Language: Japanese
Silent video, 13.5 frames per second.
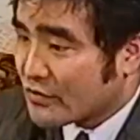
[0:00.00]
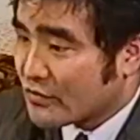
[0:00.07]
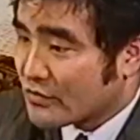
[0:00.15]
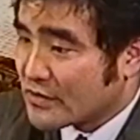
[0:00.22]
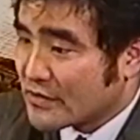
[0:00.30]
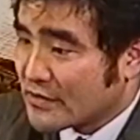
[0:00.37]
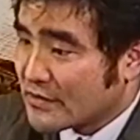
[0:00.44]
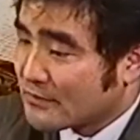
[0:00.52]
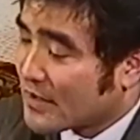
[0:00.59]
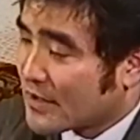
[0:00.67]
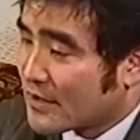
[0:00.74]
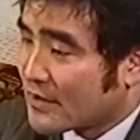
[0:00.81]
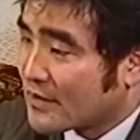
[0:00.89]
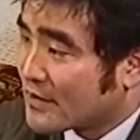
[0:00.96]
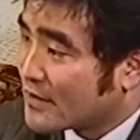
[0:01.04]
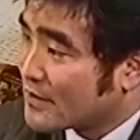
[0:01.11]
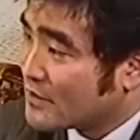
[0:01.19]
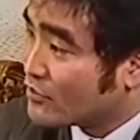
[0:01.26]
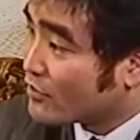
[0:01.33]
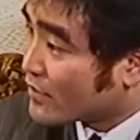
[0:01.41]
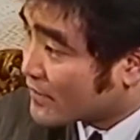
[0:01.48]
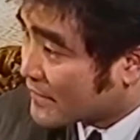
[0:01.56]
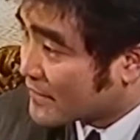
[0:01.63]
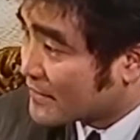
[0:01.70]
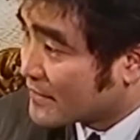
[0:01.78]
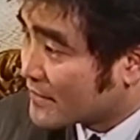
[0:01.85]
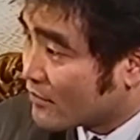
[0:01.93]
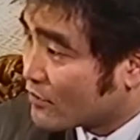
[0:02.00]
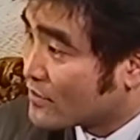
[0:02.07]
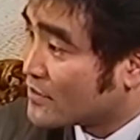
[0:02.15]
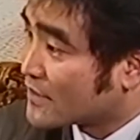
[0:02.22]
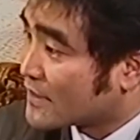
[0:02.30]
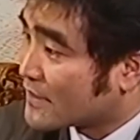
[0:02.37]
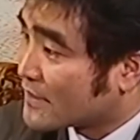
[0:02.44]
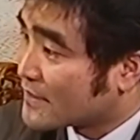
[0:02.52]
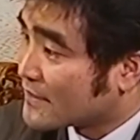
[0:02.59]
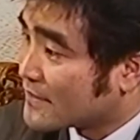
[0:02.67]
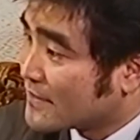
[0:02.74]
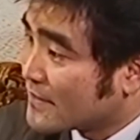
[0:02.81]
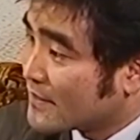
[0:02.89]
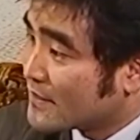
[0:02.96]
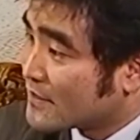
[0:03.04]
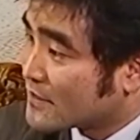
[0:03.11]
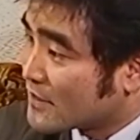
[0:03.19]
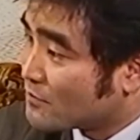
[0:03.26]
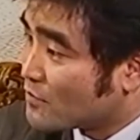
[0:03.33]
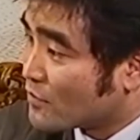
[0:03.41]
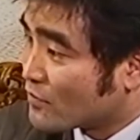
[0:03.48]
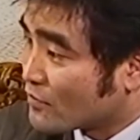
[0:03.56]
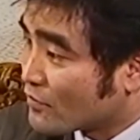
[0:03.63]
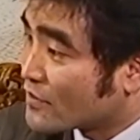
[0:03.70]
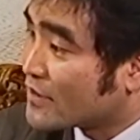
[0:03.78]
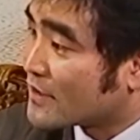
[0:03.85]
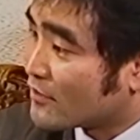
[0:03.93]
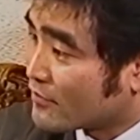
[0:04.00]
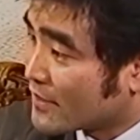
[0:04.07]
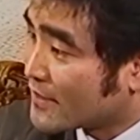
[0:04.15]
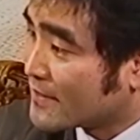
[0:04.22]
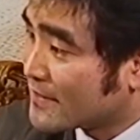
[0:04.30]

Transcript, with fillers: の後にまあ井かなり鬼塚なりチャンピオンを取っていったよな、は